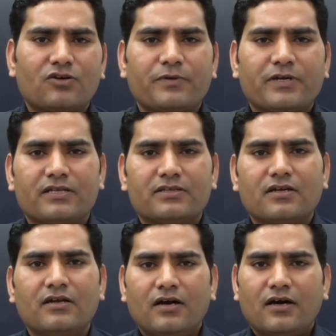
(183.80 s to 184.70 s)
के
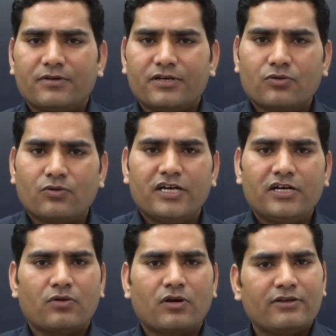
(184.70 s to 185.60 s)
अंदर हम
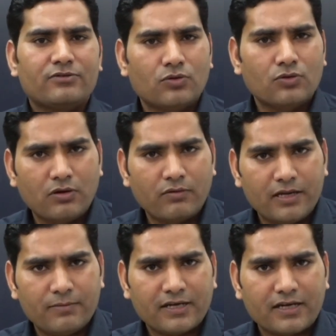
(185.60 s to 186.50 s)
रिकॉर्डेड और लाइव दोनों
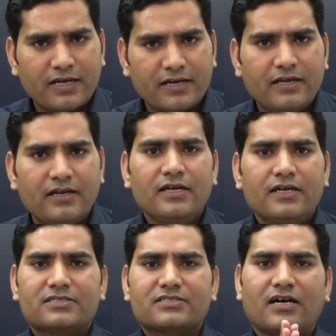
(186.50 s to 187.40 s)
अवेलेबल करा रहे हैं
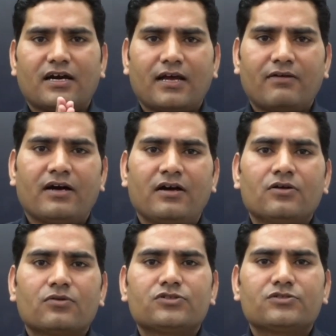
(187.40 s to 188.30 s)
इसके अलावा
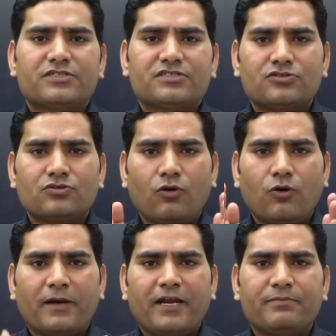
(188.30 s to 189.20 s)
कुछ बच्चे जो
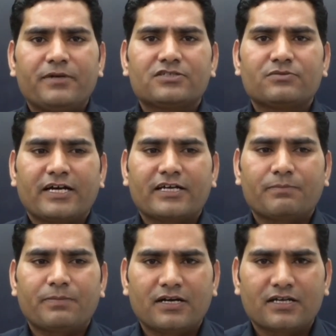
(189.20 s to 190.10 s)
ऑफलाइन बेच में आके
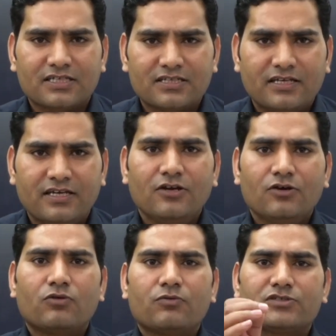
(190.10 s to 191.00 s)
पढ़ना चाहते हैं
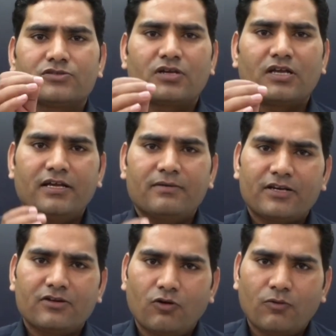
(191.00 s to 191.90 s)
उन बच्चों के लिए
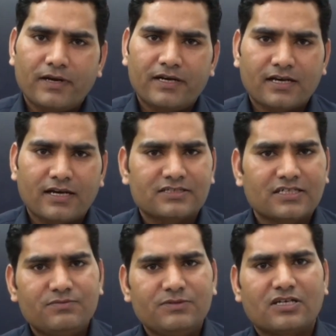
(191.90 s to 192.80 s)
हमारी ऑफलाइन
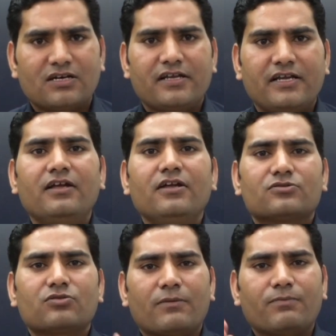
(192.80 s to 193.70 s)
क्लासेज भी चल रही है
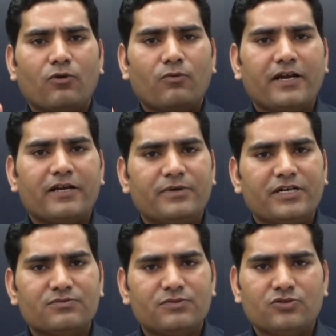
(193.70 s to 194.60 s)
तो आप ऑफलाइन
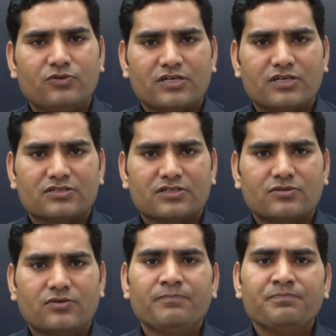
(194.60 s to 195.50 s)
बैच भी ज्वाइन कर
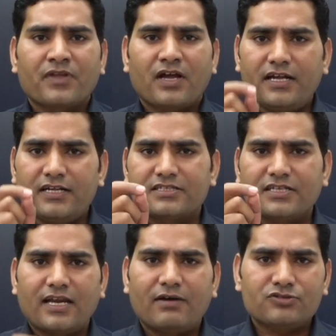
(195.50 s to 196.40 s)
सकते हो इसके
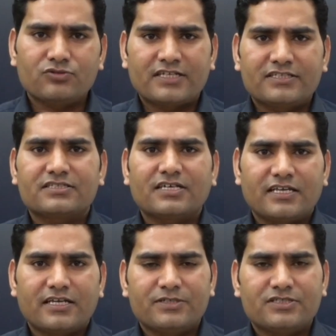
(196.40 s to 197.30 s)
अलावा जो राजस्थान
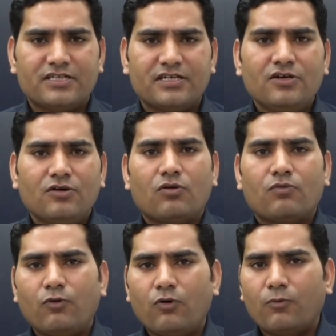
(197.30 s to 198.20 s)
के बच्चे हैं और
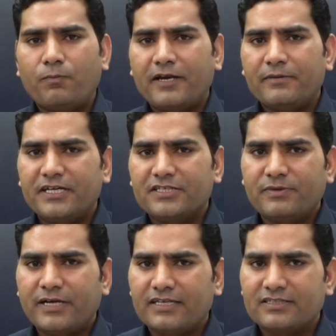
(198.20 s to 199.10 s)
वो ऑफलाइन बैच
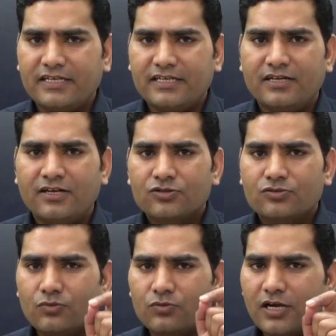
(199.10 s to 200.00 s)
में आना चाहेंगे तो
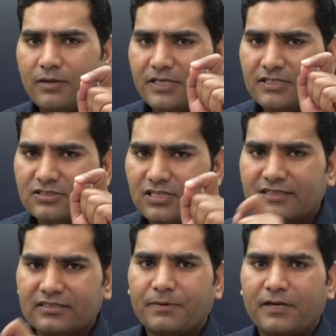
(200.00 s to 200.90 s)
उनका बैच
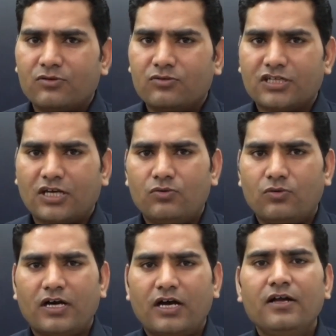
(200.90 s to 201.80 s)
सात अप्रैल को चालू
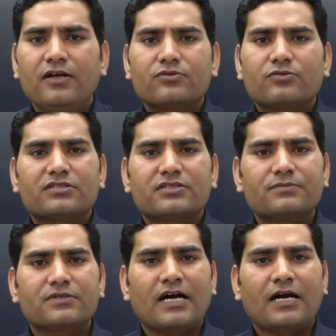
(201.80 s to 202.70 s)
होगा क्योंकि तब
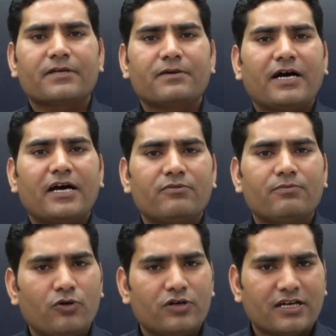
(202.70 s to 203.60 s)
तक आपके बारहवीं
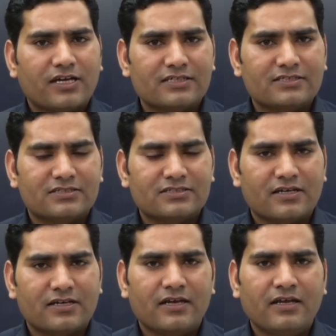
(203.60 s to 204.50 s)
बोर्ड की क्लासेज चल
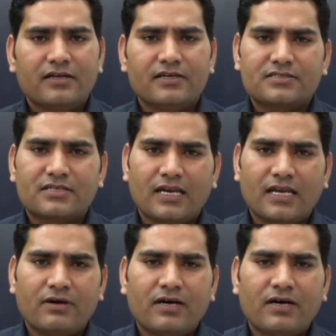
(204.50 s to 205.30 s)
रही है इसके अलावा